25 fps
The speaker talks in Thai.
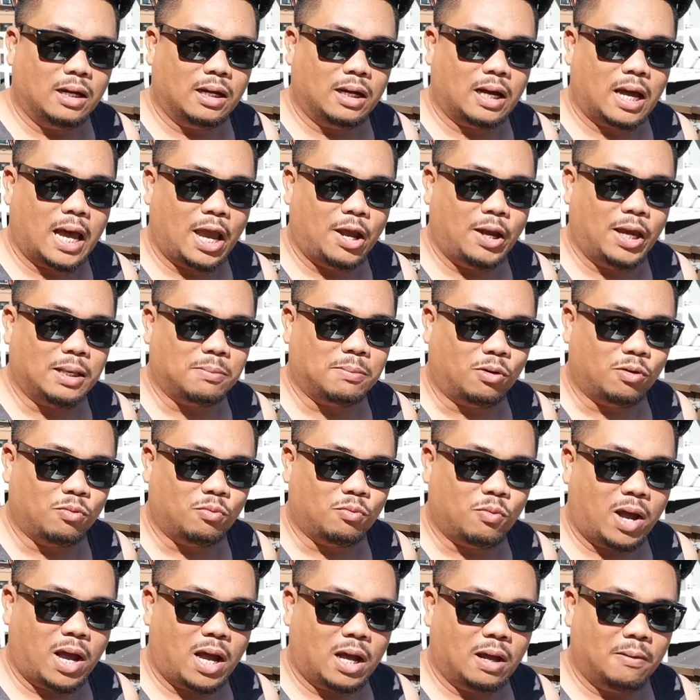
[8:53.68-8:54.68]
ให้เหตุผล
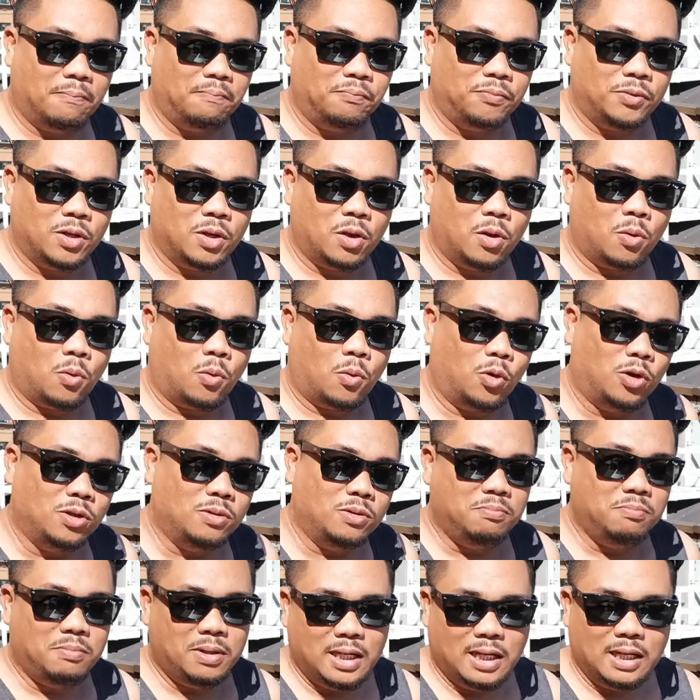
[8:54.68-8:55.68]
ว่า คุณ
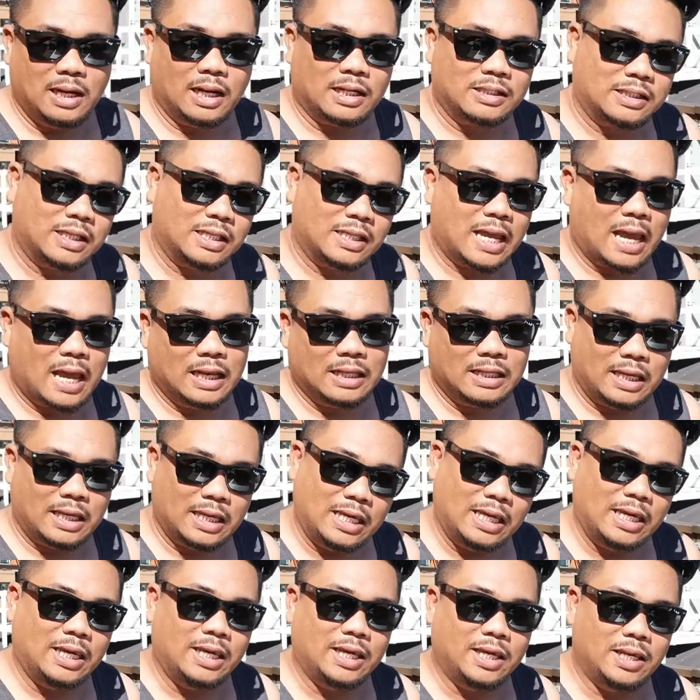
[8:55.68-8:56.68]
มีลักษณะ
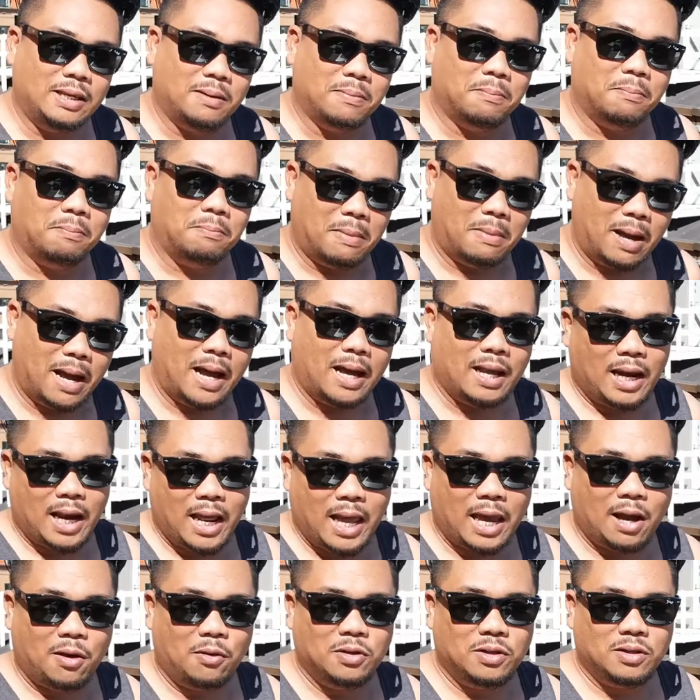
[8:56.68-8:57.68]
ที่มา
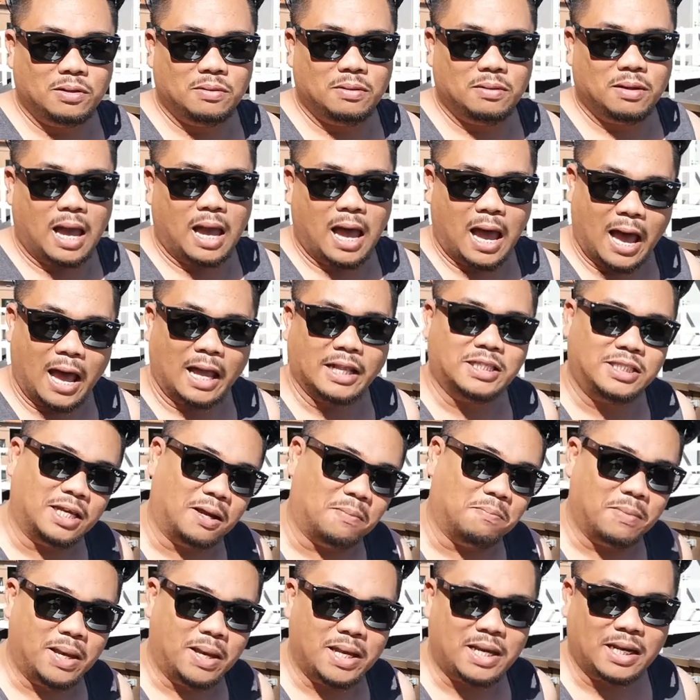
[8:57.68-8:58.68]
แล้วอาจจะ
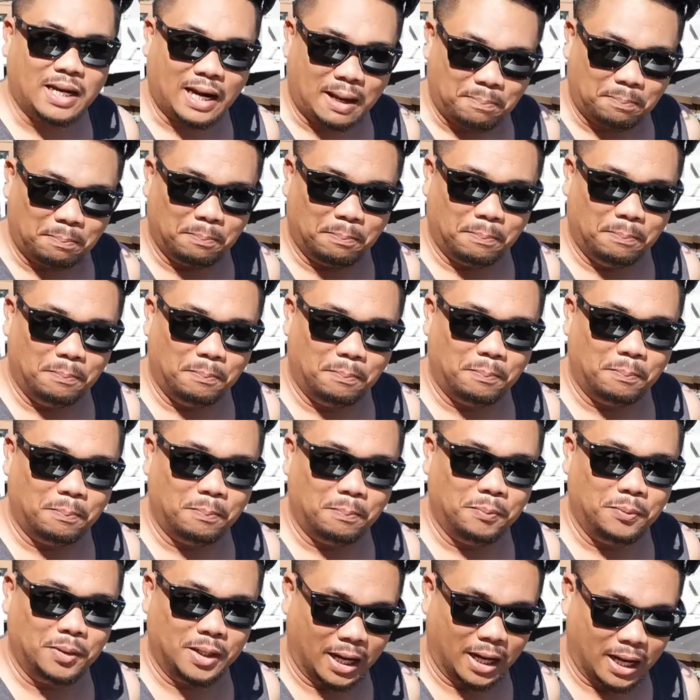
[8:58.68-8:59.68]
ไม่กลับ
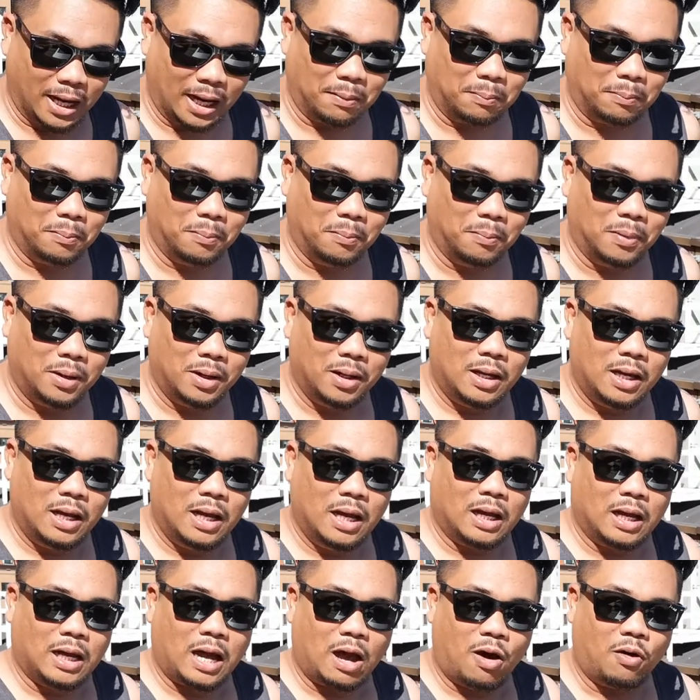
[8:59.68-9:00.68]
นะครับ
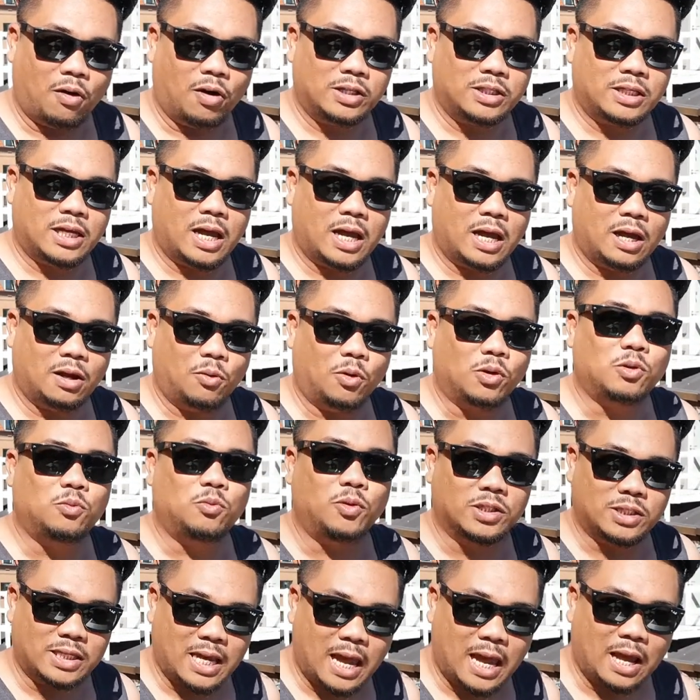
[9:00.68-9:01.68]
เขาก็จะงด
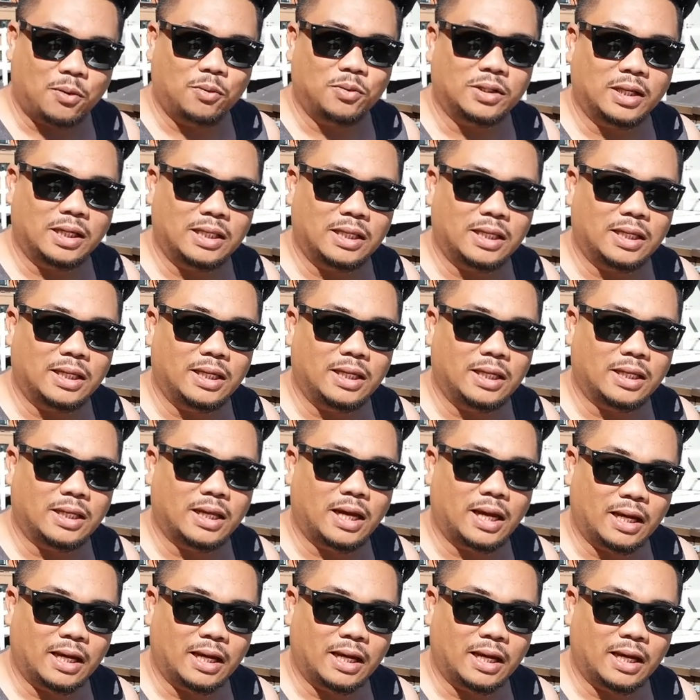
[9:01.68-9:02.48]
วีซ่าคุณทันทีนะ